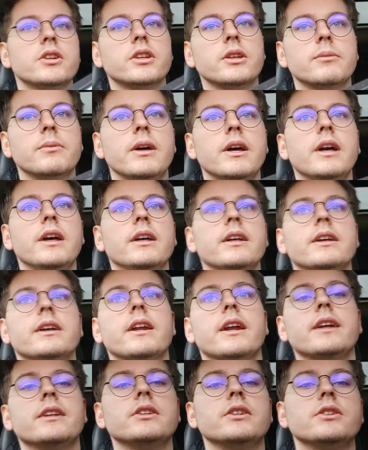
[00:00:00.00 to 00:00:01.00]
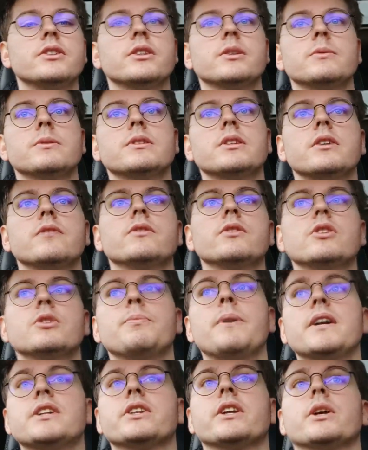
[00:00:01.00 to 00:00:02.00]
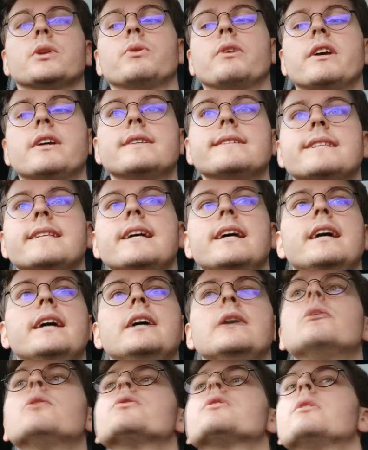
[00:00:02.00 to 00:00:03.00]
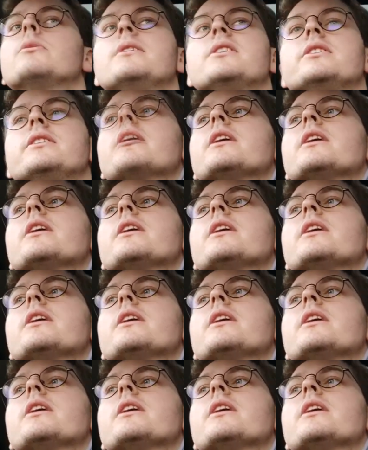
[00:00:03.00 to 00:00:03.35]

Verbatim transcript: się tam kręcić, żeby sobie wziąć paczkę, która jest już w tym momencie